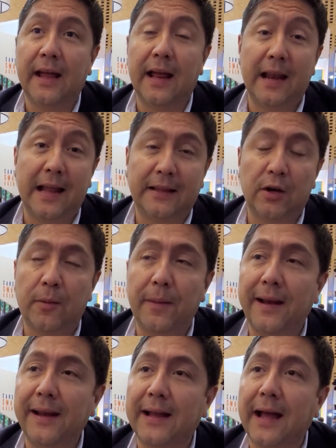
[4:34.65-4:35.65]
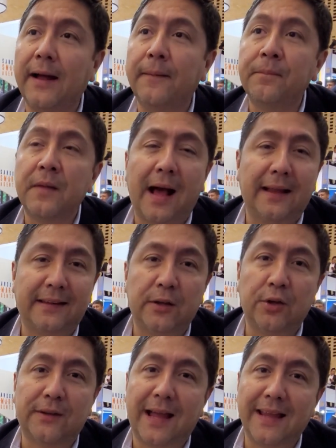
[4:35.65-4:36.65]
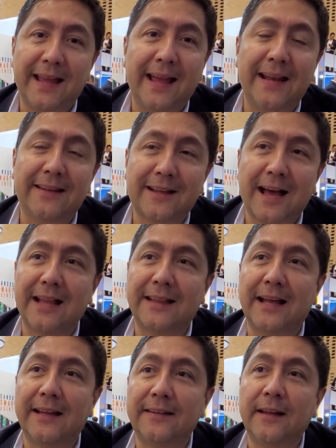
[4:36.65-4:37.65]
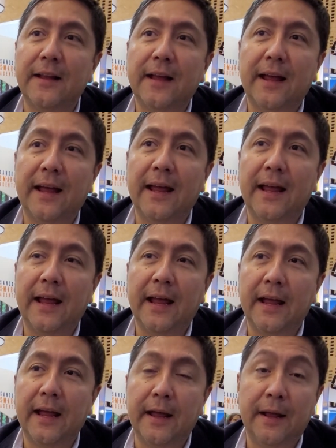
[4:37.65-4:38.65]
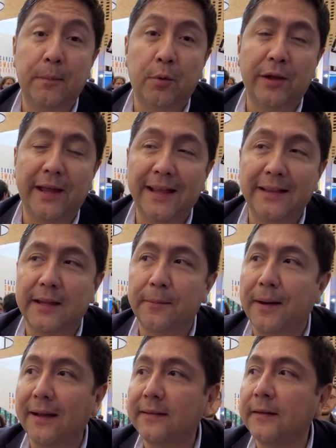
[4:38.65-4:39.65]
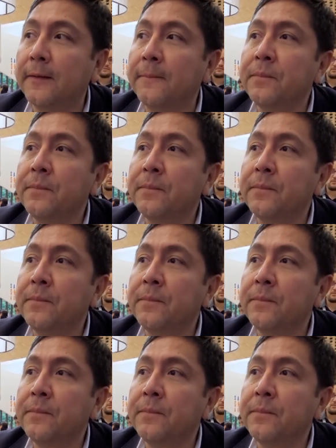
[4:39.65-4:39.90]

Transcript: en Latinoamérica, haciendo talleres, catas eh, eh, muy íntimas.